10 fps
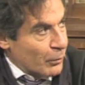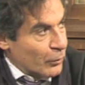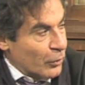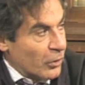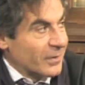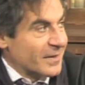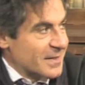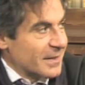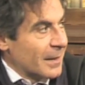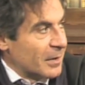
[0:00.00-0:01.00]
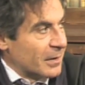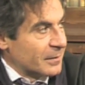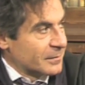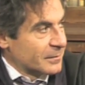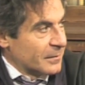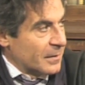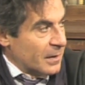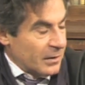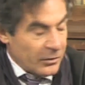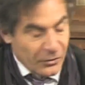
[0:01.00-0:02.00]
pour le rendre désirable
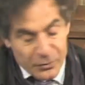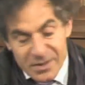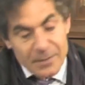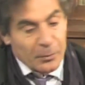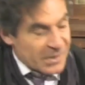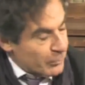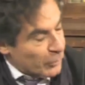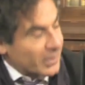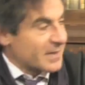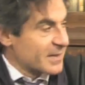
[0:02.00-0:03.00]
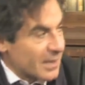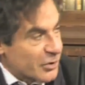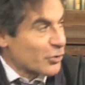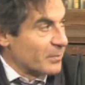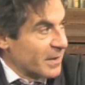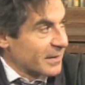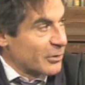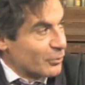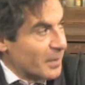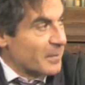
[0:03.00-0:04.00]
et ensuite, si possible, de tracer un chemin
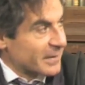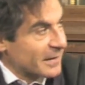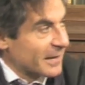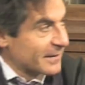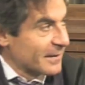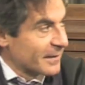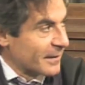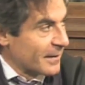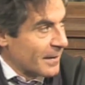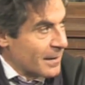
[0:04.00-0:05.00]
qui nous permettra de l'atteindre.